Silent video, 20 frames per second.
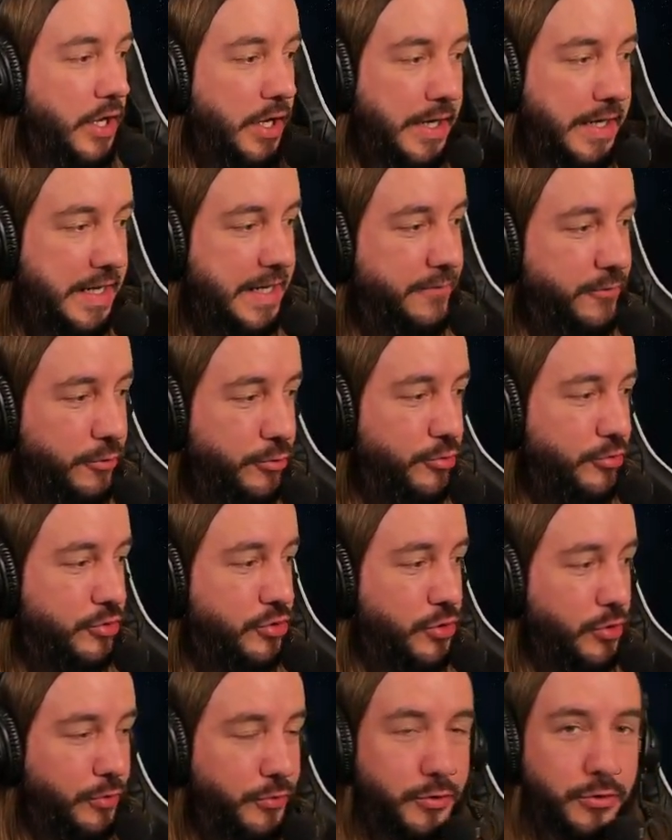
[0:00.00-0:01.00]

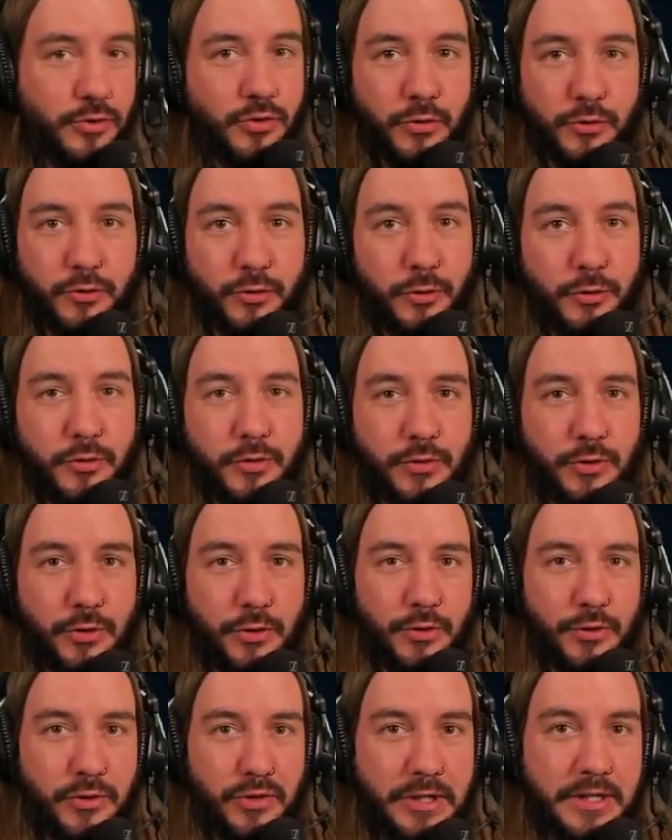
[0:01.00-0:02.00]
L'évolution de Toutou
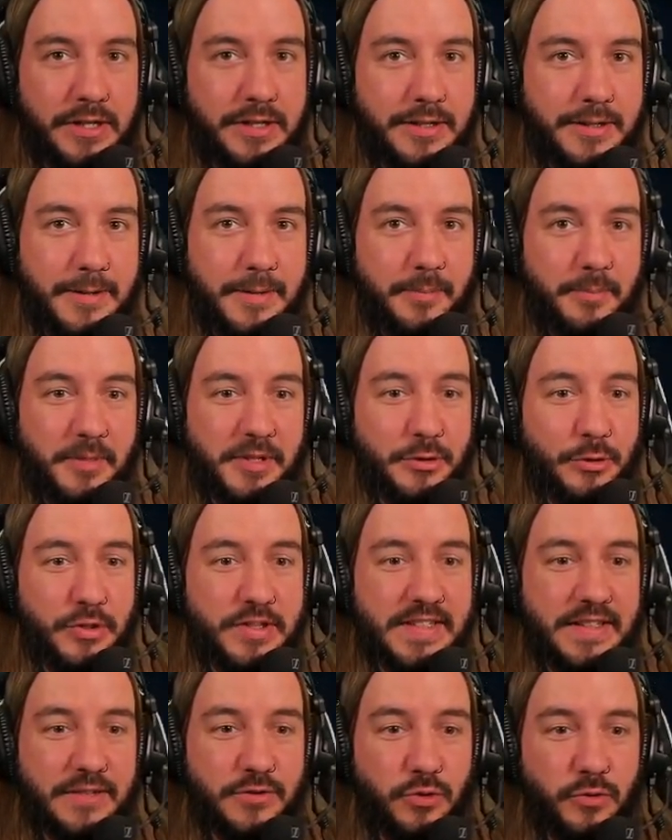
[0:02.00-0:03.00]
YouTube. Parce que
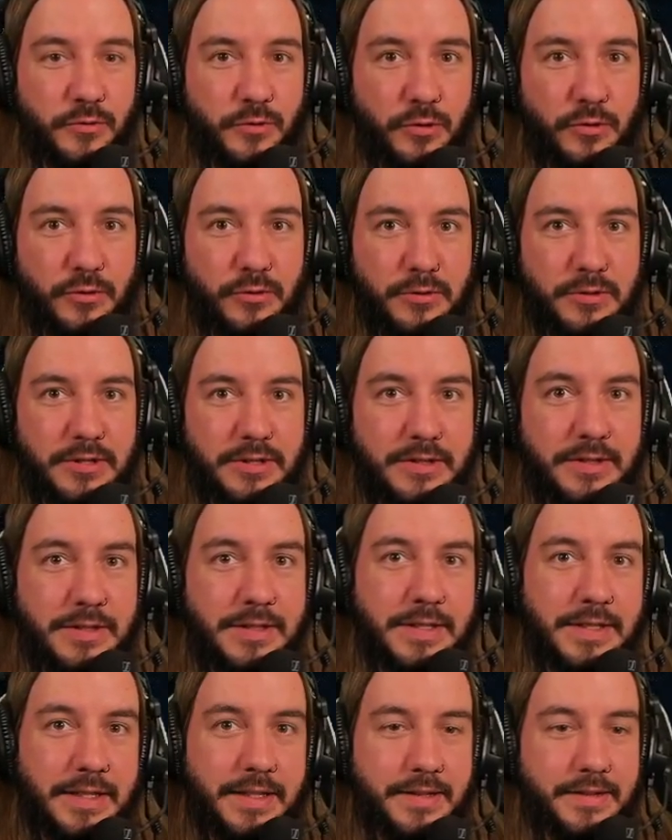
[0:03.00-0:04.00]
c'est un toutou
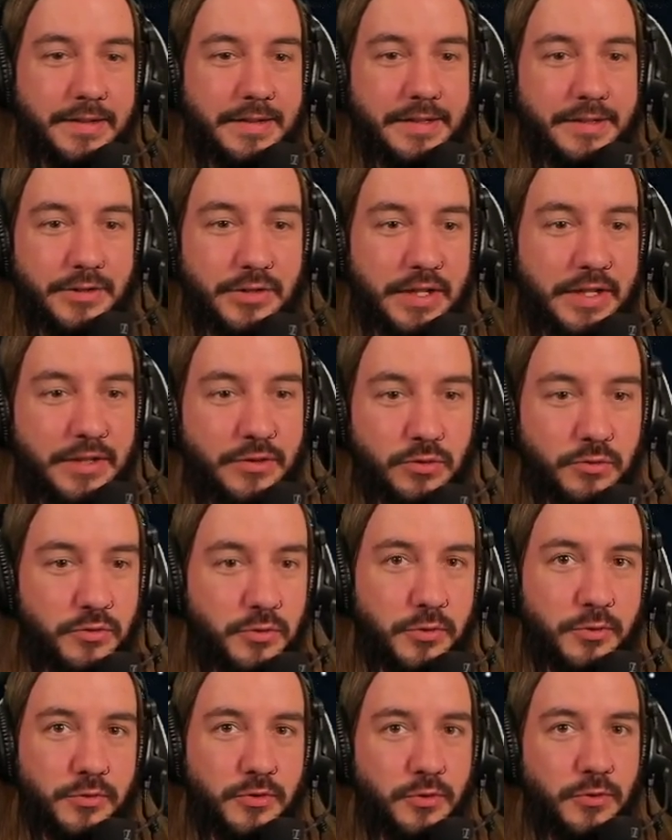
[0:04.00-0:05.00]
Et Toutou
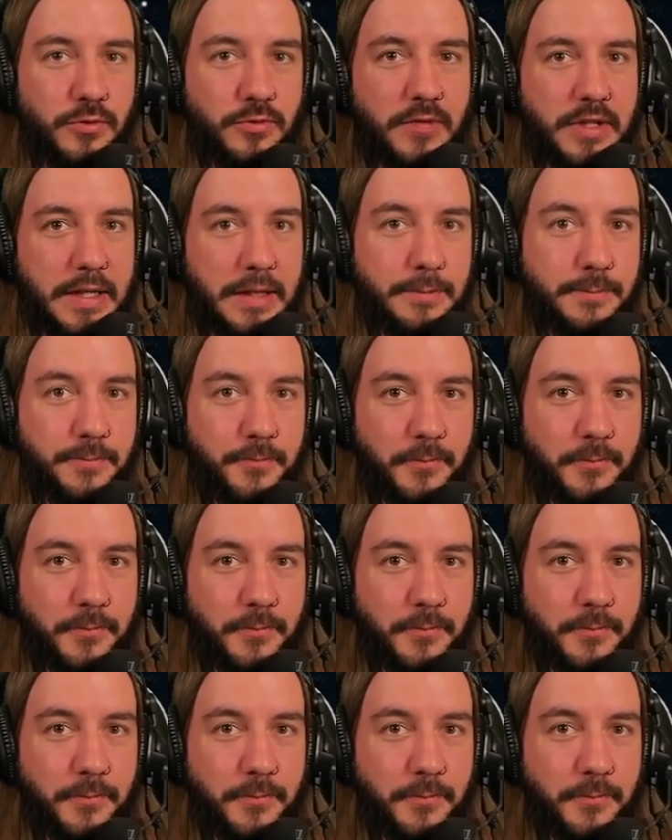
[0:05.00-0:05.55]
YouTube. voilà.